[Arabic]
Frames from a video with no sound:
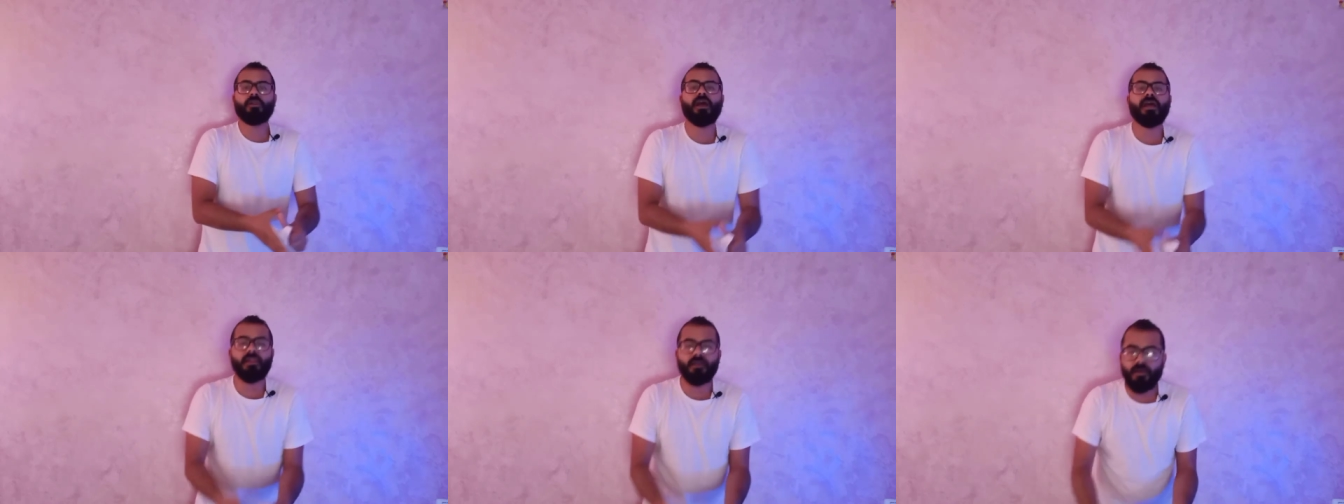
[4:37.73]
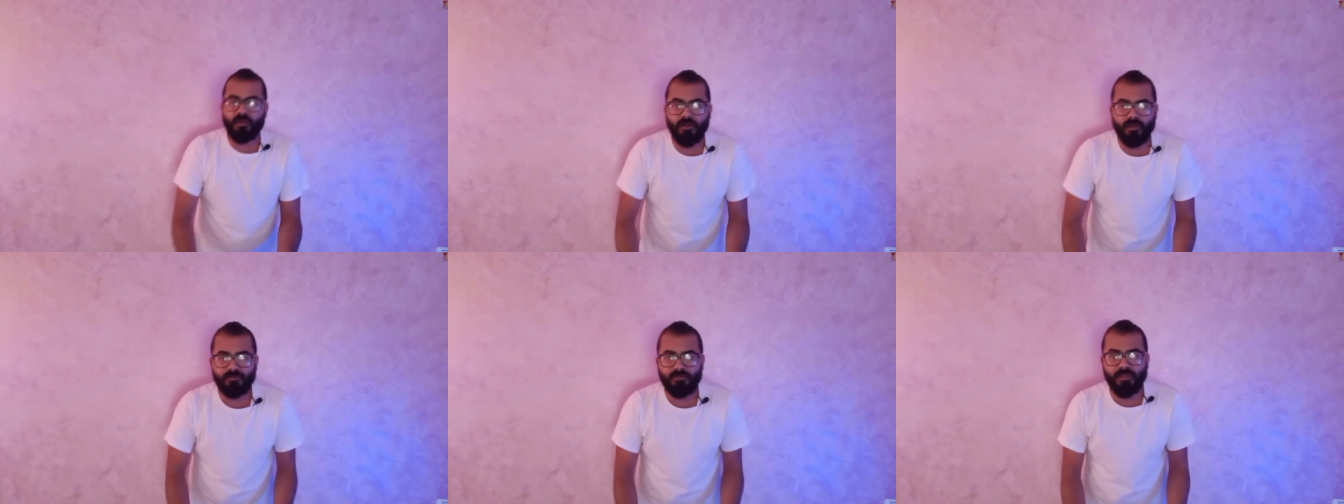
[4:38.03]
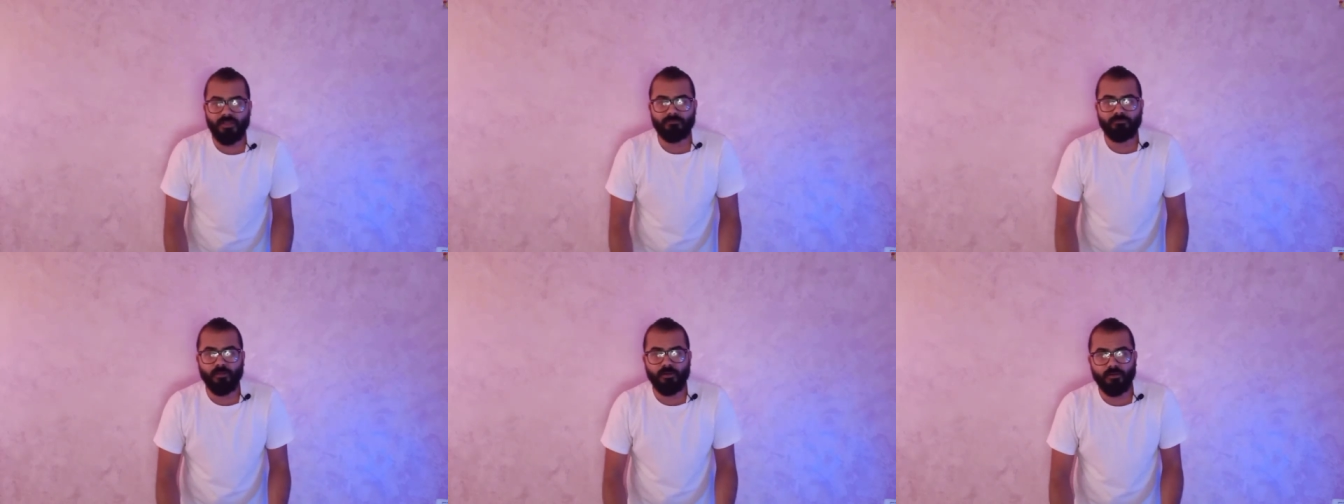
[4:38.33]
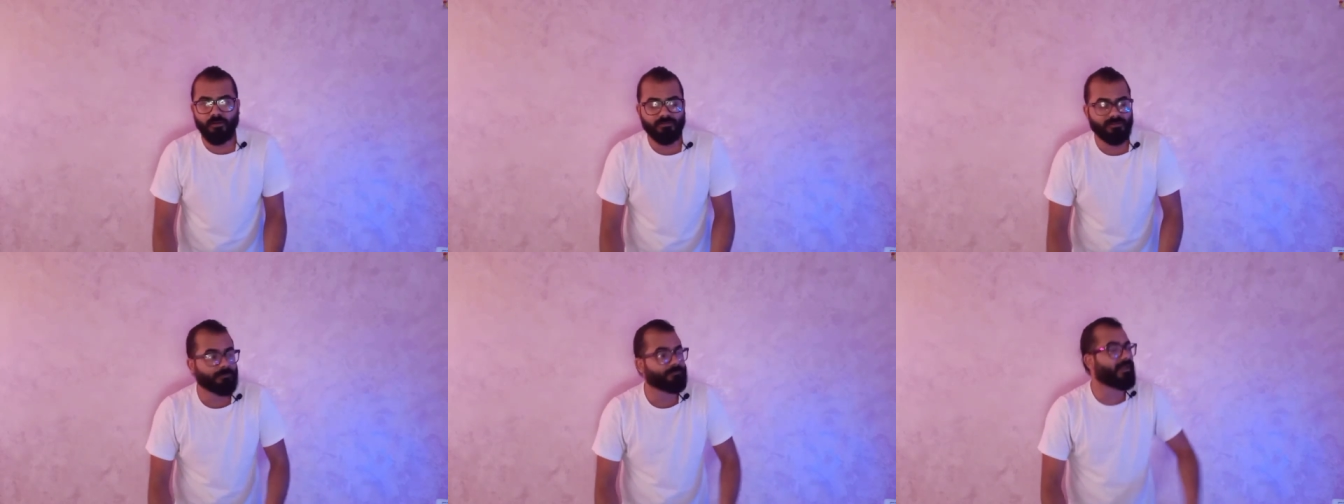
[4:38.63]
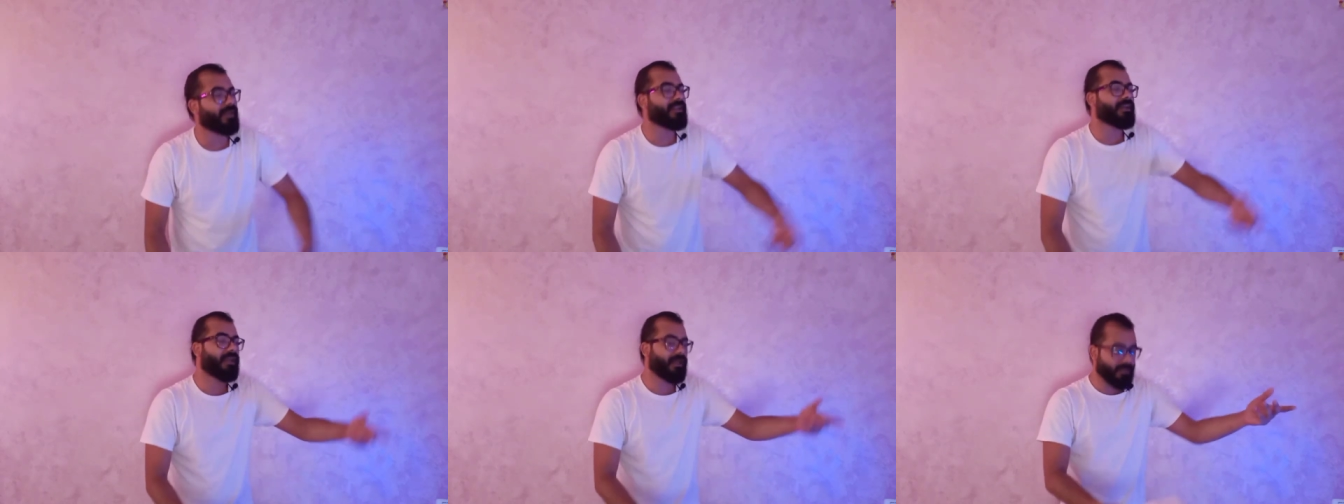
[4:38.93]
والاهلي خرج ثلاث مرات
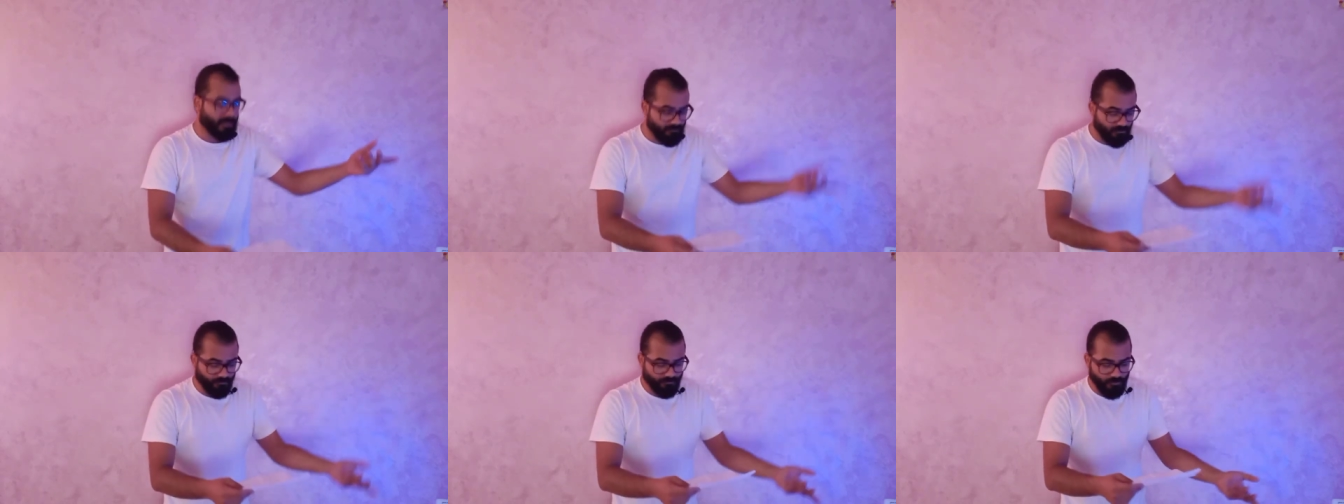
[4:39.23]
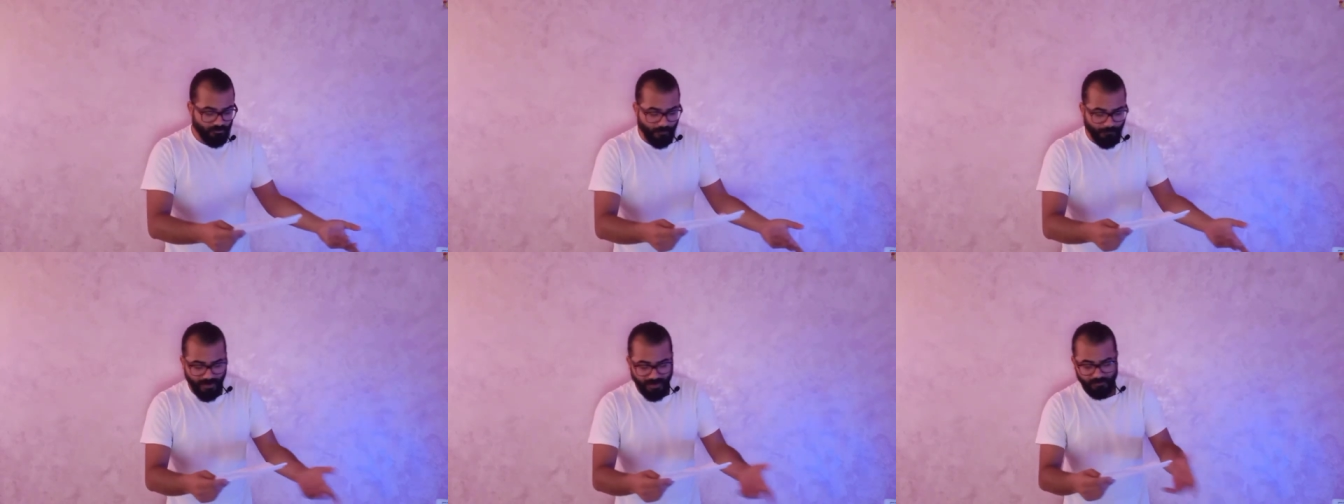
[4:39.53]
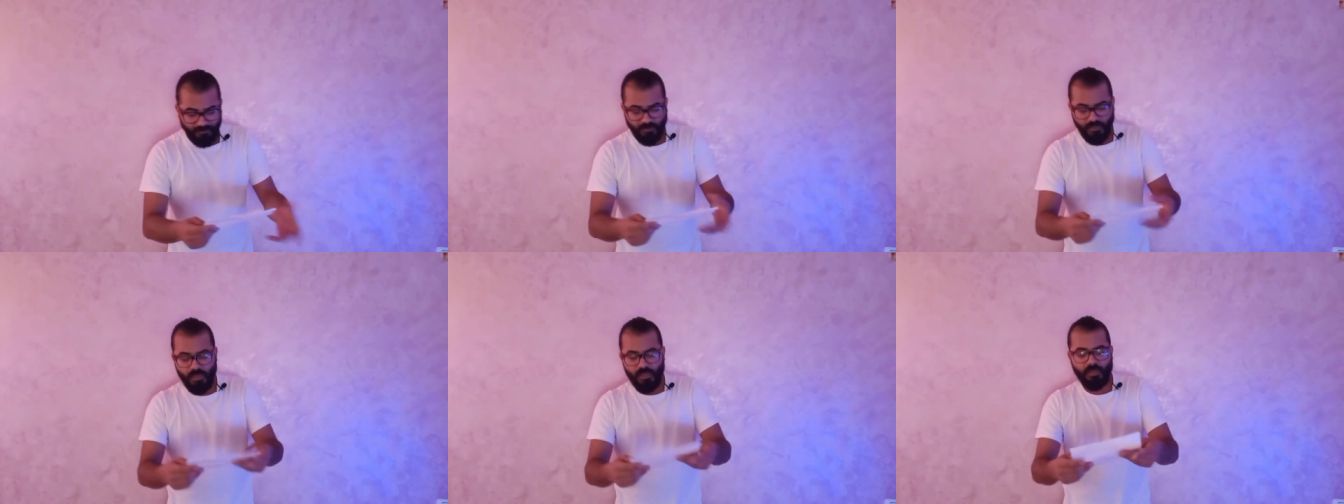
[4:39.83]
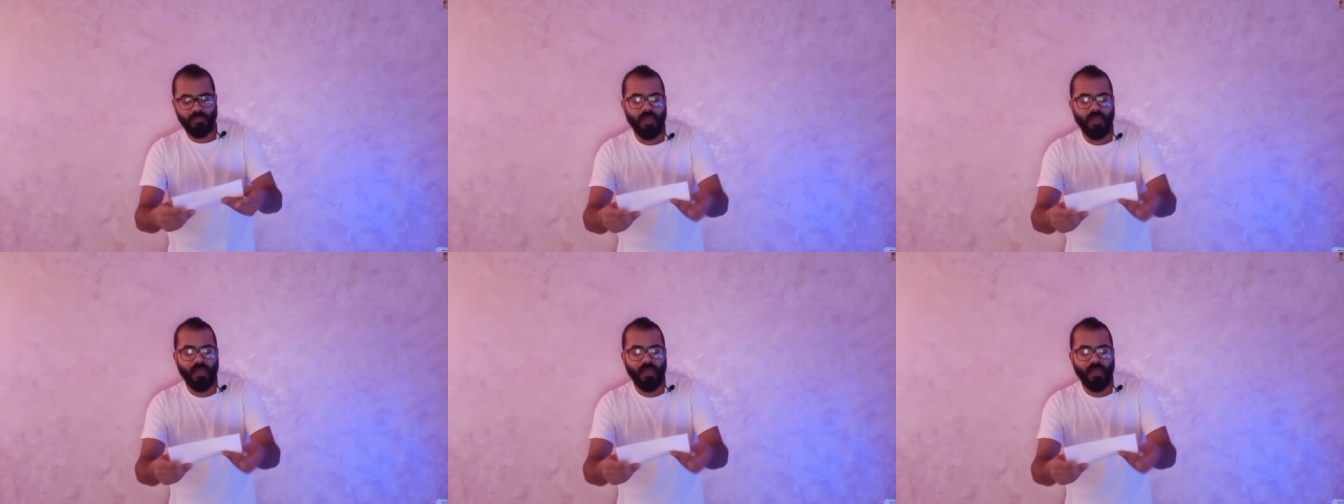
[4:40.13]
طب تعالى كلمني فيما بعد